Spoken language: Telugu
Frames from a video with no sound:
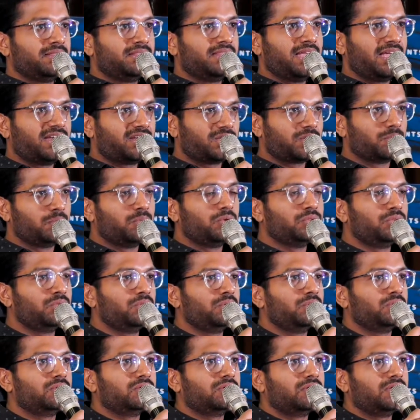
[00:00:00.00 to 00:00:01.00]
దానికి ముందు
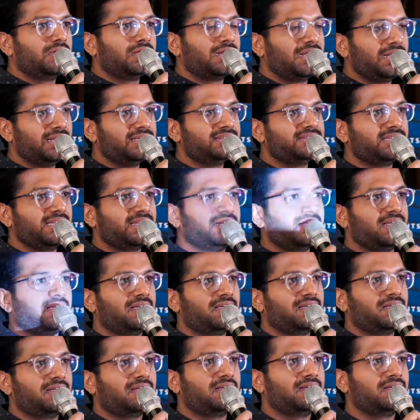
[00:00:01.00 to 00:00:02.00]
రిలీజ్ అయిన
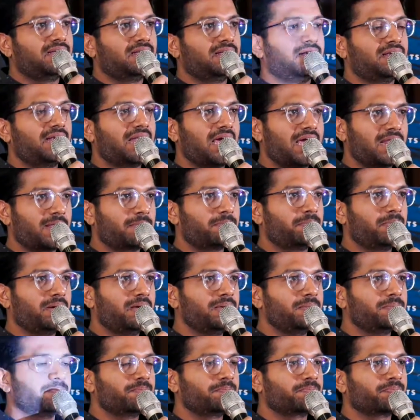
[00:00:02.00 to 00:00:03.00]
నారప్ప
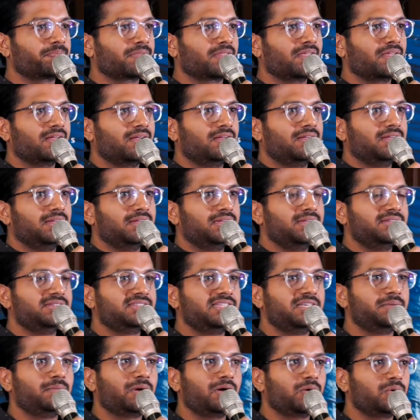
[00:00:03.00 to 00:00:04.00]
ఈ
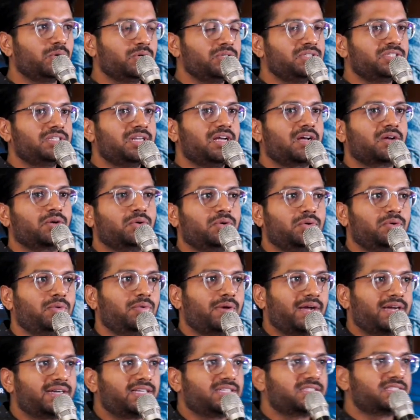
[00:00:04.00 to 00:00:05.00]
సినిమా గురించి నాకు
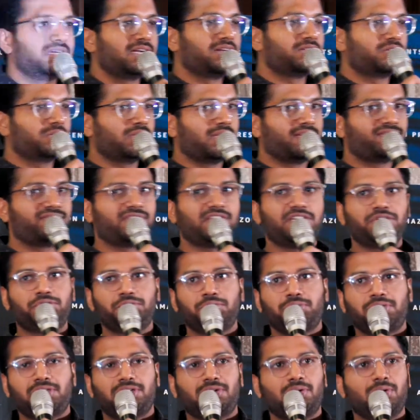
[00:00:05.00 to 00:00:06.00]
వెంకటేష్ గారితో ఎఫ్ త్రీ
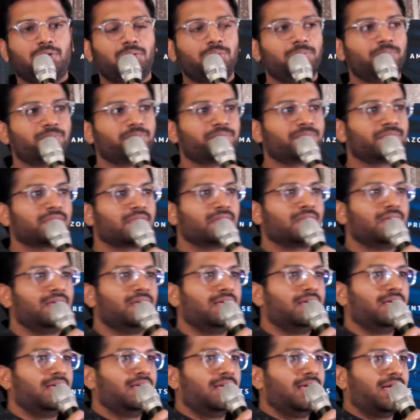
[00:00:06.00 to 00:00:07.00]
షూటింగ్లో
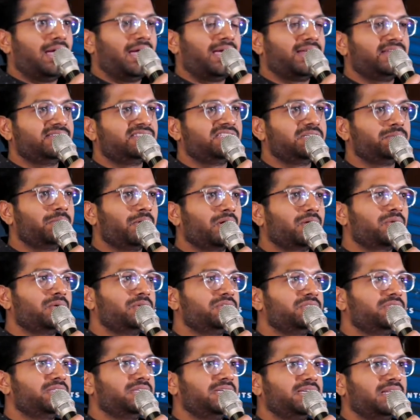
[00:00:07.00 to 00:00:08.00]
ఆయన సినిమా
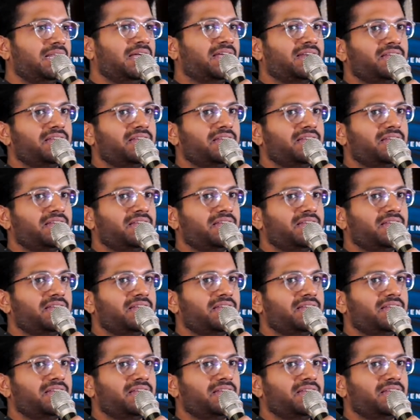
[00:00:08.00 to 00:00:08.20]
గురించి ఇలా